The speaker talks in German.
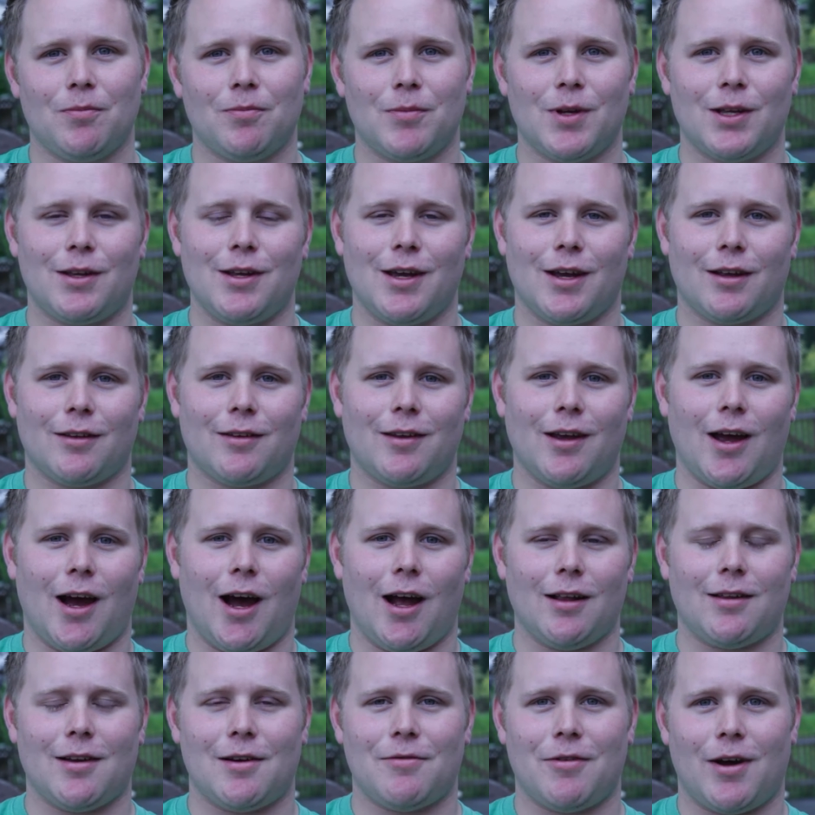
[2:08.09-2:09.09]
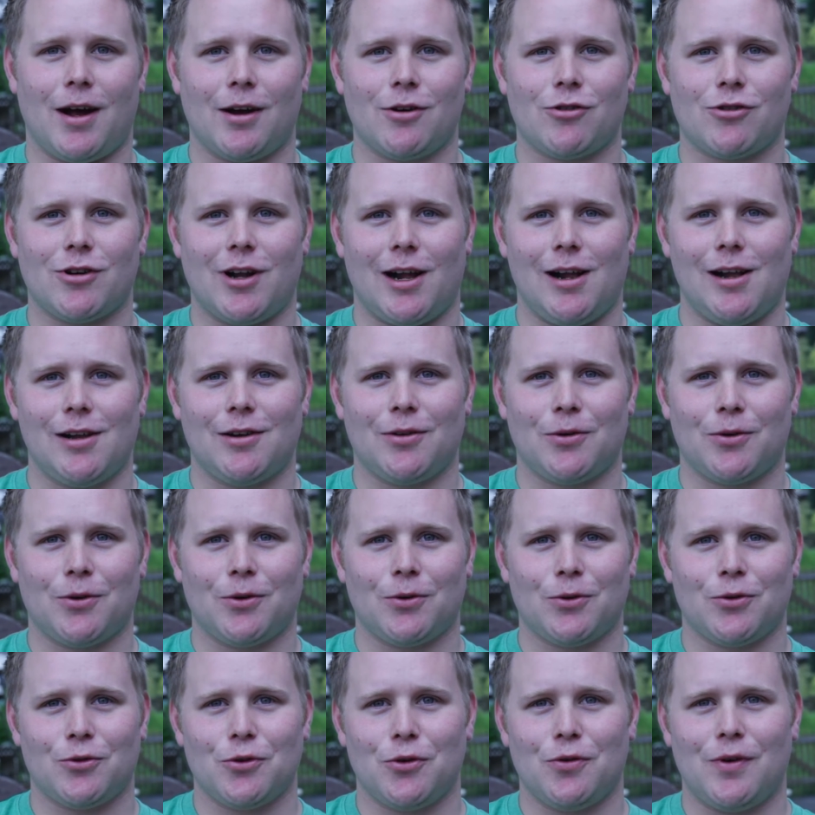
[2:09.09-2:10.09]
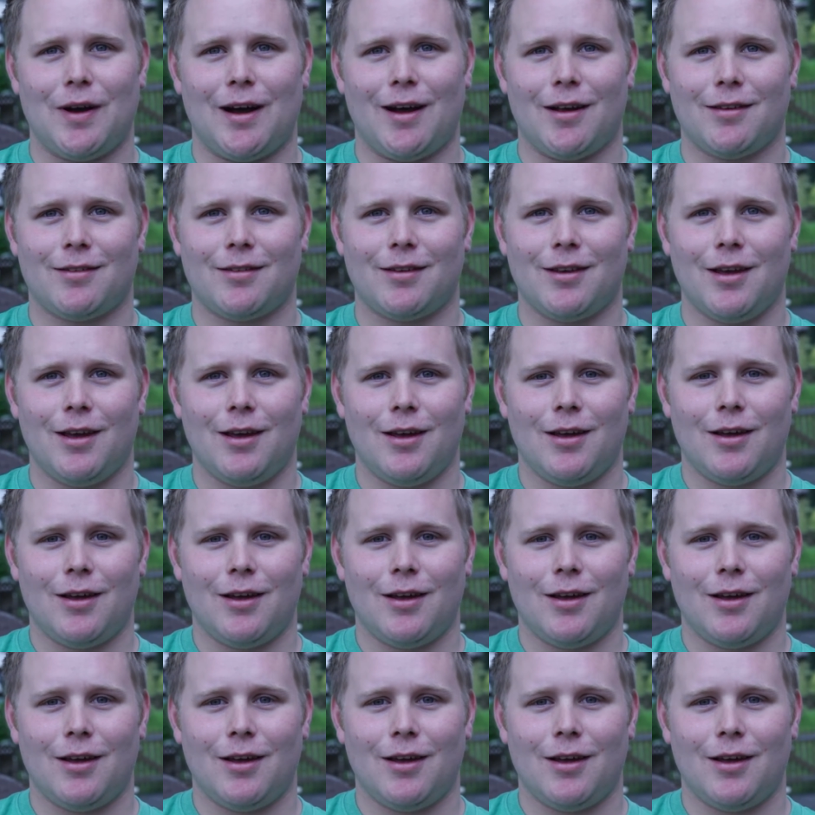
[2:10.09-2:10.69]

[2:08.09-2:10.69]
mit ihren Theaterveranstaltungen und sowas.